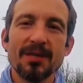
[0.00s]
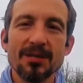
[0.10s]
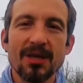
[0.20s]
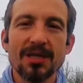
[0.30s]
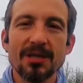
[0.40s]
et
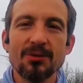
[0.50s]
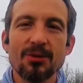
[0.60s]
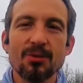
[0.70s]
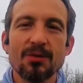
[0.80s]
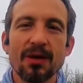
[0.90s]
vous êtes sur la chaîne
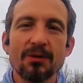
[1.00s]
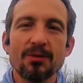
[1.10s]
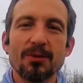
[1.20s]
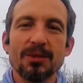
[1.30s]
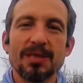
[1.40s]
YouTube où je vous
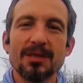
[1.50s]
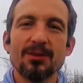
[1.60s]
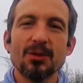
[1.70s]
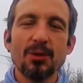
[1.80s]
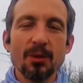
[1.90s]
raconte mon
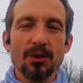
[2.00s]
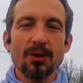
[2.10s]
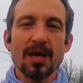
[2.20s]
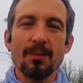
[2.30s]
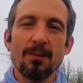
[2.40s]
quotidien de
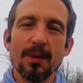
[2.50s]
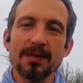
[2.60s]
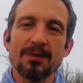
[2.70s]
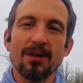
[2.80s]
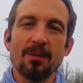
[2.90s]
swimrunner et plus
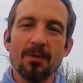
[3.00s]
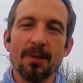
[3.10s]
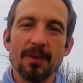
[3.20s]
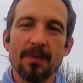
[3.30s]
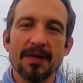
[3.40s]

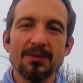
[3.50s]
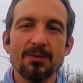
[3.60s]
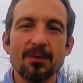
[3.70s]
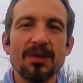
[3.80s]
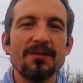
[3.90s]
particulièrement ma
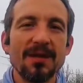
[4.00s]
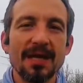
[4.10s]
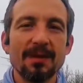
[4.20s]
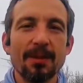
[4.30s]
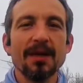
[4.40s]
préparation pour le
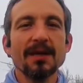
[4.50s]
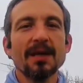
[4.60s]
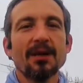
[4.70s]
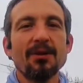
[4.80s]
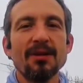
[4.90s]
défi Agrippa.
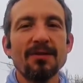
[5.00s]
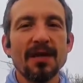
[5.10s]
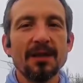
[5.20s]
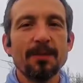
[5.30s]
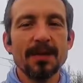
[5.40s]
Le
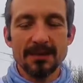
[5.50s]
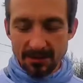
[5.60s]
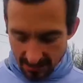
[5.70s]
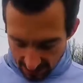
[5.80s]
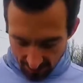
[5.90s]
défi Agrippa,
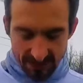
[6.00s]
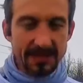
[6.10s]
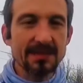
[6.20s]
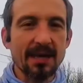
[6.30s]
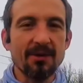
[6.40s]
qu'est-ce que c'est Eh
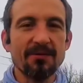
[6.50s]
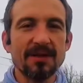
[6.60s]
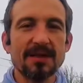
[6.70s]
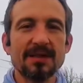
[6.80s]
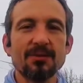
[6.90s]
ben c'est ça, en
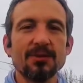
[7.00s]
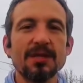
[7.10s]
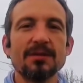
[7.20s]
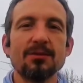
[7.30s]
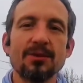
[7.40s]
fait, ça
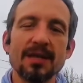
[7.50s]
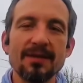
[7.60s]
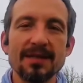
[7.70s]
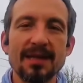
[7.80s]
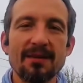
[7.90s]
consiste en une
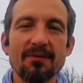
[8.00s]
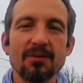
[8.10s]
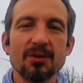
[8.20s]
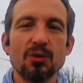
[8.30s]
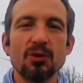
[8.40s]
traversée de la
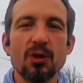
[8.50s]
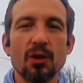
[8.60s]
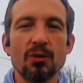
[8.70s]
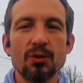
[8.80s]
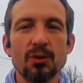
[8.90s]
France du
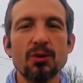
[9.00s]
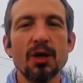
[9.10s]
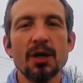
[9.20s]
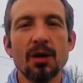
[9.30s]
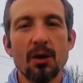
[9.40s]
nord au
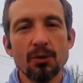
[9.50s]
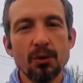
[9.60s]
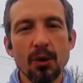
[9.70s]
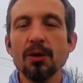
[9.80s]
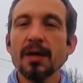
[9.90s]
sud
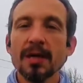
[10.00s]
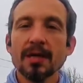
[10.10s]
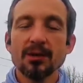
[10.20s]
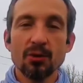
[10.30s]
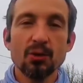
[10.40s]
en courant,
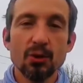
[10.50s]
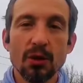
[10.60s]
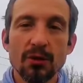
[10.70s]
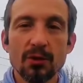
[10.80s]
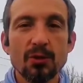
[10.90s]
30
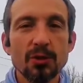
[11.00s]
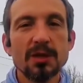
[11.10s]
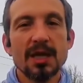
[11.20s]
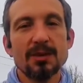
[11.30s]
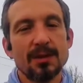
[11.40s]
jours de
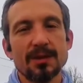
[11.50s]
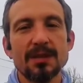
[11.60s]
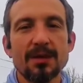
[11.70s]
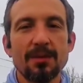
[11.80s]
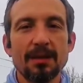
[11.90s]
course,
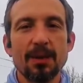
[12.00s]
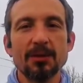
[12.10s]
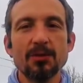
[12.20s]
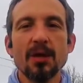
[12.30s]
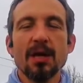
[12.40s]
60
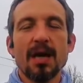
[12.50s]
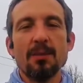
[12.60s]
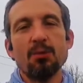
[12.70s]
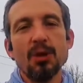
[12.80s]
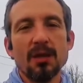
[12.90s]
km par jour
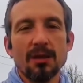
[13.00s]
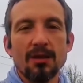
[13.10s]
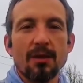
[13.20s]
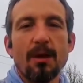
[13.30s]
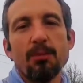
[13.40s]
et puis
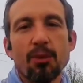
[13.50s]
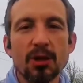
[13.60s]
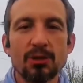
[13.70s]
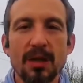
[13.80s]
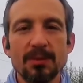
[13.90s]
euh, bah,
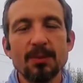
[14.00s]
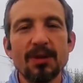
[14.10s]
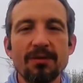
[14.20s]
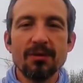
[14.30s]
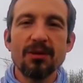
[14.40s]
pour rajouter un
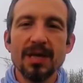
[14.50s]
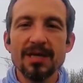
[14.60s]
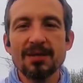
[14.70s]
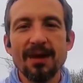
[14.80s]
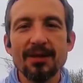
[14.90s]
petit peu de
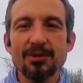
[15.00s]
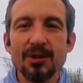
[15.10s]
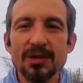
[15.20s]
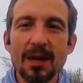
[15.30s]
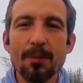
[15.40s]
difficulté, je vais
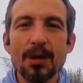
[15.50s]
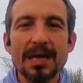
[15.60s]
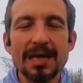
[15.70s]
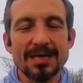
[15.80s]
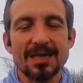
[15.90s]
rajouter aussi un
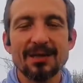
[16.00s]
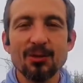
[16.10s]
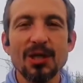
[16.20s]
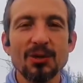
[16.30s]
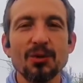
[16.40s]
peu de la nage
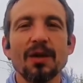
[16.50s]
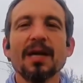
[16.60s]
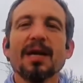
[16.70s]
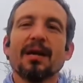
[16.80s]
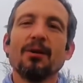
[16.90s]
tous les jours.